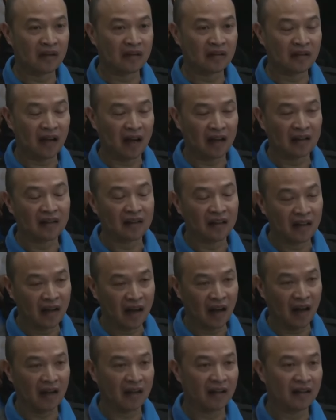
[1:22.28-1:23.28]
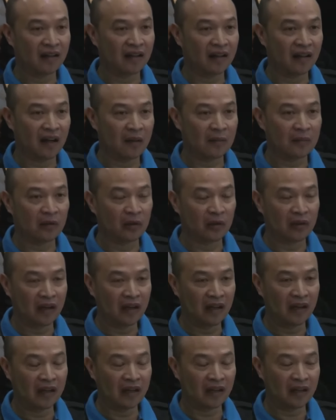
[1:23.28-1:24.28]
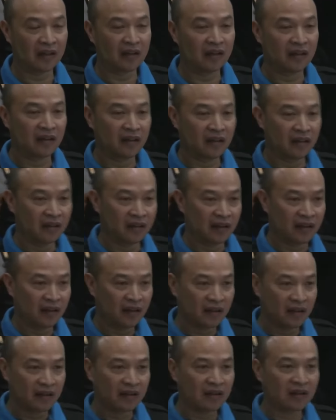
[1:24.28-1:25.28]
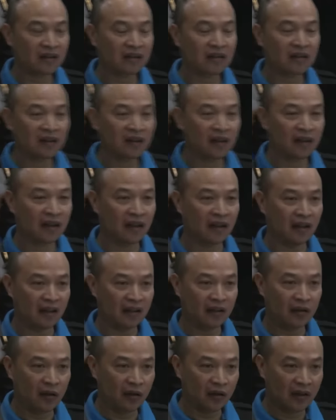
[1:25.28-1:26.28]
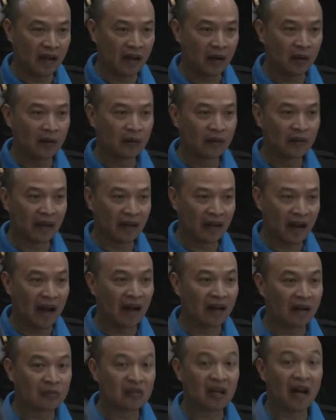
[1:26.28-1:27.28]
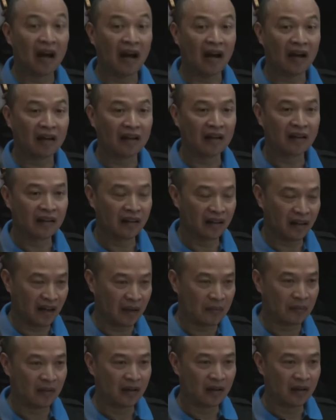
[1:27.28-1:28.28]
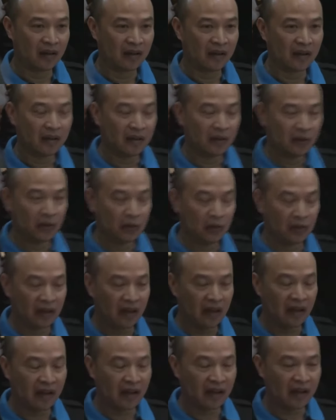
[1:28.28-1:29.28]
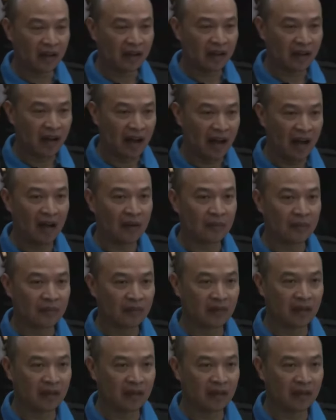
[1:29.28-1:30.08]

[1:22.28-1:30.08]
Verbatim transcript: Theo kết quả phân tích, chất độc cyanua được tìm thấy trong chất lỏng bên trong ấm trà, trong tất cả 6 tách cà phê và trong mẫu máu của một người